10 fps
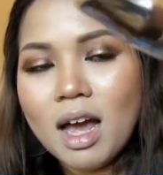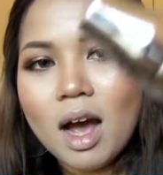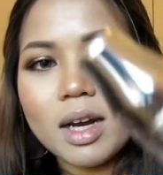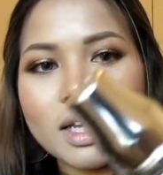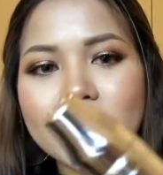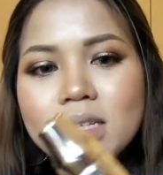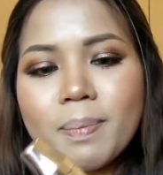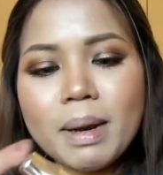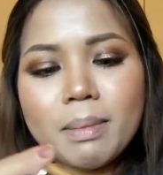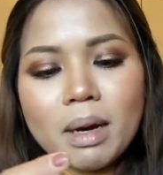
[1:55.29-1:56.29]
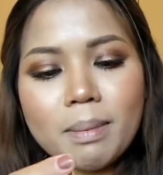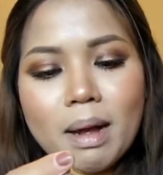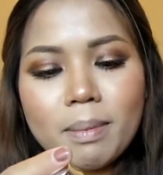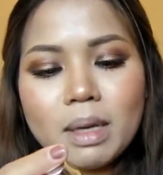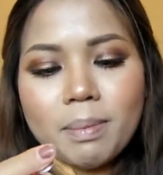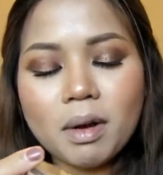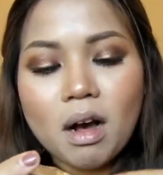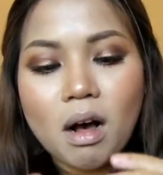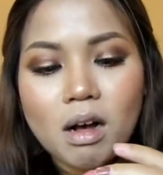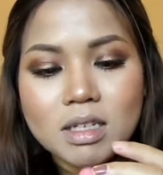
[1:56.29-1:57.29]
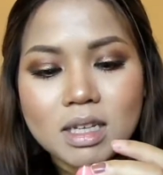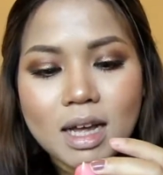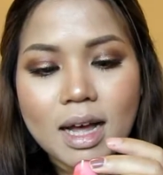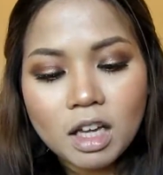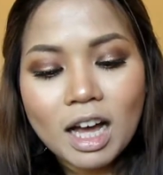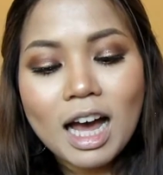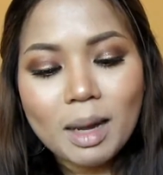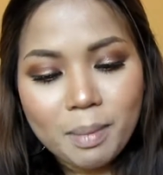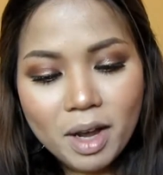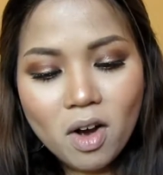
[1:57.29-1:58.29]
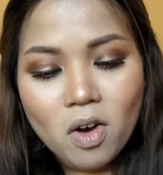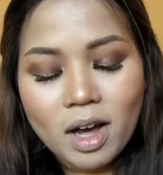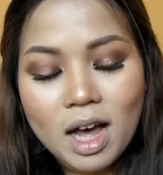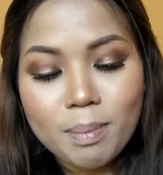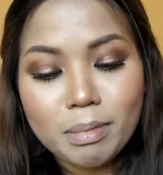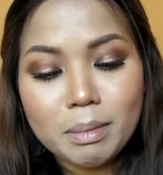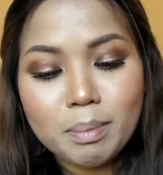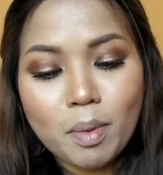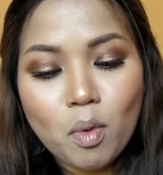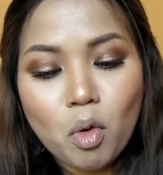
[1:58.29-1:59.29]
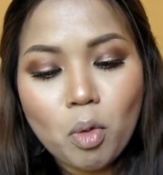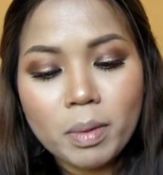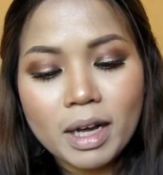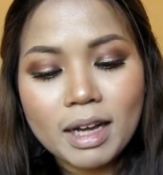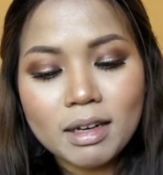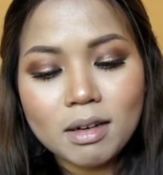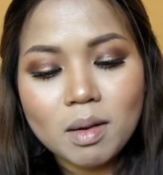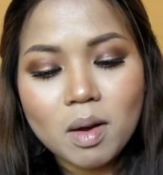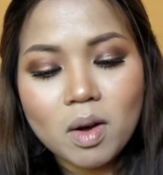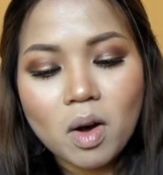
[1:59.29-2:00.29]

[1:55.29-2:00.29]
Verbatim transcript: อันนี้ก็จะเป็นเหมือนแบบลิปกลอสนะคะ อ่านไม่ออกค่ะ เป็นบูมนะคะ แล้วก็